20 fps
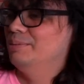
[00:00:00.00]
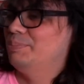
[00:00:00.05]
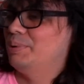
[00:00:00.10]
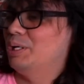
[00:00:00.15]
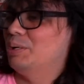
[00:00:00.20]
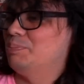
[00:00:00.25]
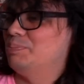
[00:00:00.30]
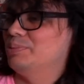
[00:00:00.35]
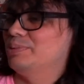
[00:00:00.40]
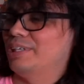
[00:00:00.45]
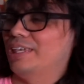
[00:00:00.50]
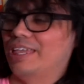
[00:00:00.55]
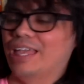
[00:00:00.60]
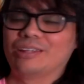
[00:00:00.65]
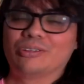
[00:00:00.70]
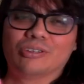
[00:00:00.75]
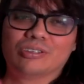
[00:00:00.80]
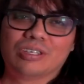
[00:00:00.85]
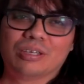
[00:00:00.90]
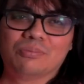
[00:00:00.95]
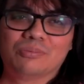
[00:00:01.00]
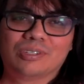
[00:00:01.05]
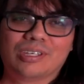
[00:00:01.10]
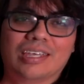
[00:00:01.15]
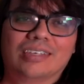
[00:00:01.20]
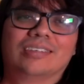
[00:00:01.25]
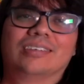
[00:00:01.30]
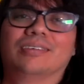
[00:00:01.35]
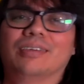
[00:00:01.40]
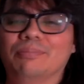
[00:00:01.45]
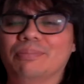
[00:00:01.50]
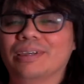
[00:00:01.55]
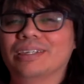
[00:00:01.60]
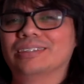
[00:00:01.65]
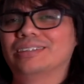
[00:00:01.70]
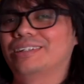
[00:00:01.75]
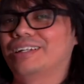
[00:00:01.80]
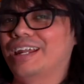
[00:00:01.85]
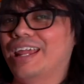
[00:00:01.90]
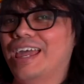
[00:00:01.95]
pero pues que ya todos sabemos que sí
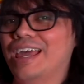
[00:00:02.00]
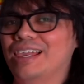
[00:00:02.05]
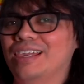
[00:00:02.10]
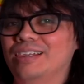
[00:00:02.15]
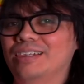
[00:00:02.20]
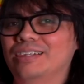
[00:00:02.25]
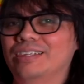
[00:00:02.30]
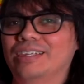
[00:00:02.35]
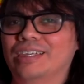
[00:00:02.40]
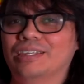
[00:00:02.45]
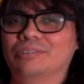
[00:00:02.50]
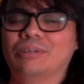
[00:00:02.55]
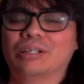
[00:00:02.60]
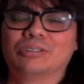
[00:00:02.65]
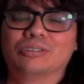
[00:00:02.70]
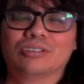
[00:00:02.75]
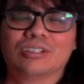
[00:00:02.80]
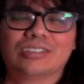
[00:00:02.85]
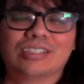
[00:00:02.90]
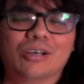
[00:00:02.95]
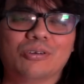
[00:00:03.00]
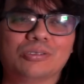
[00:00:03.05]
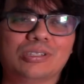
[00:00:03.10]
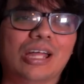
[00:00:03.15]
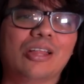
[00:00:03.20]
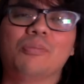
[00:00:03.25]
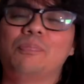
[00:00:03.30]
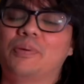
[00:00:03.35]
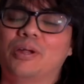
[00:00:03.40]
es real y que no a todos les ha gustado.